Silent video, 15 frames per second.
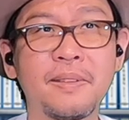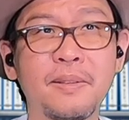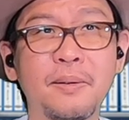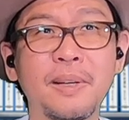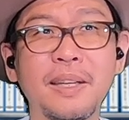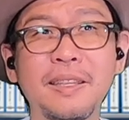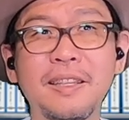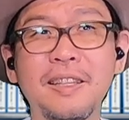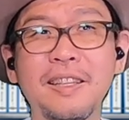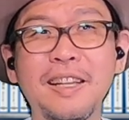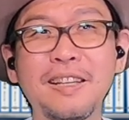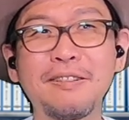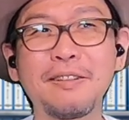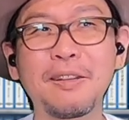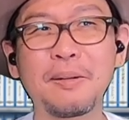とか言っ
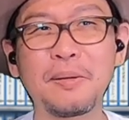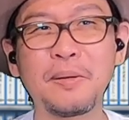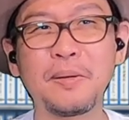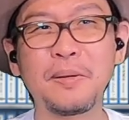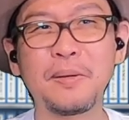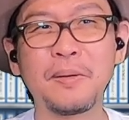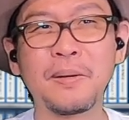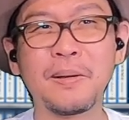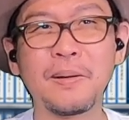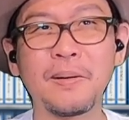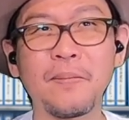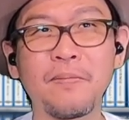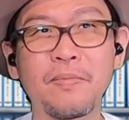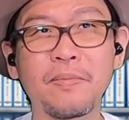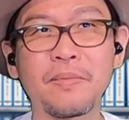てるけ
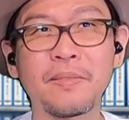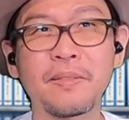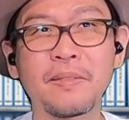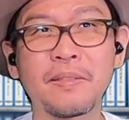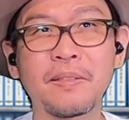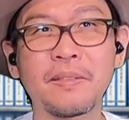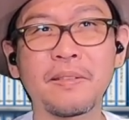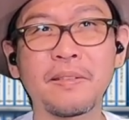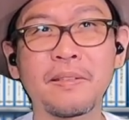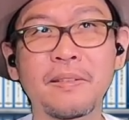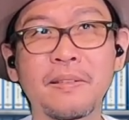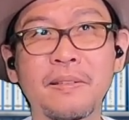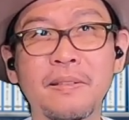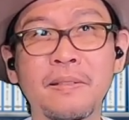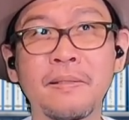ど、
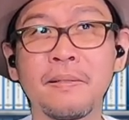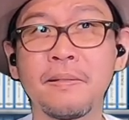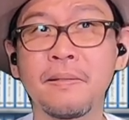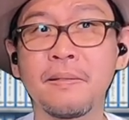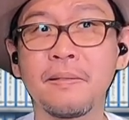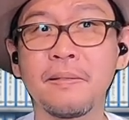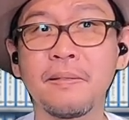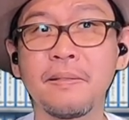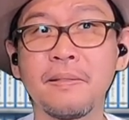うん。